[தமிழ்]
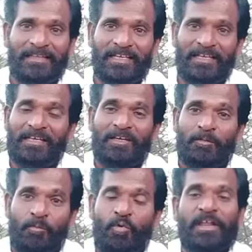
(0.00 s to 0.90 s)
இது
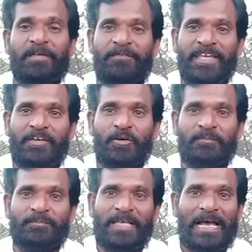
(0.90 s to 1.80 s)
மூளை
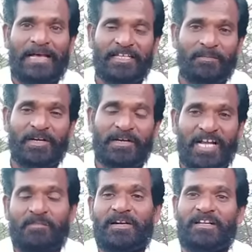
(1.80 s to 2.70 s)
வீக்கம் அதுக்கு பிறகு
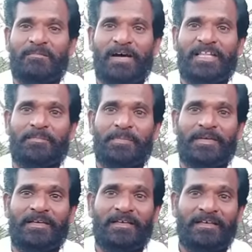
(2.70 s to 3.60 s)
நரமண்டலம்
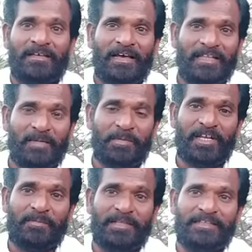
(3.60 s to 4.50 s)
பாதிப்பு அதுக்கு
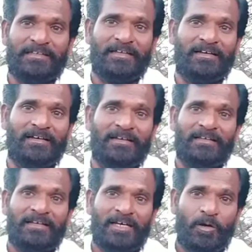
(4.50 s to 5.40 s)
பிறகு பார்த்தீங்கன்னா
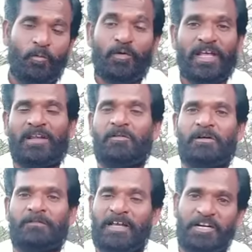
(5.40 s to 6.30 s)
உடல்
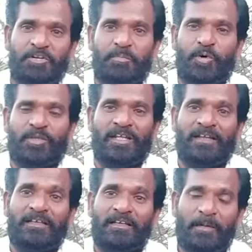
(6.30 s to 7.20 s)
வறண்டு
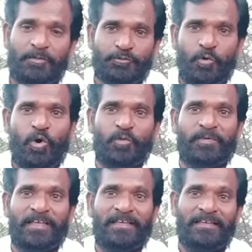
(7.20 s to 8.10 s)
போடுதல் அப்புறம்
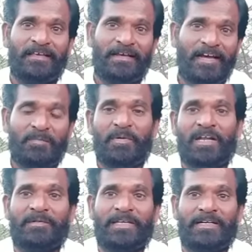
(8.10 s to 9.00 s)
சோர்வு கண்
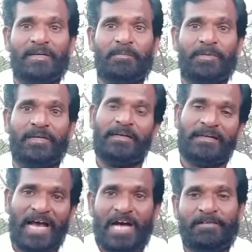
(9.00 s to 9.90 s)
பார்வை இழப்பு
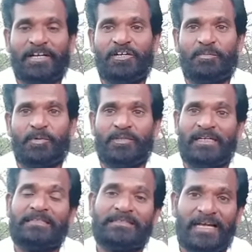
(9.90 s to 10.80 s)
நா வறண்டு
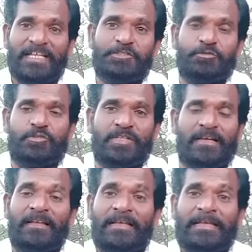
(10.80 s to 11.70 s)
போதல் தலை
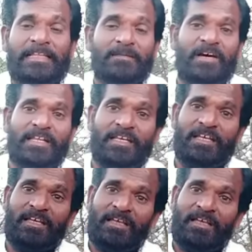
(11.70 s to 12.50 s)
சுற்றல் இந்த மாதிரி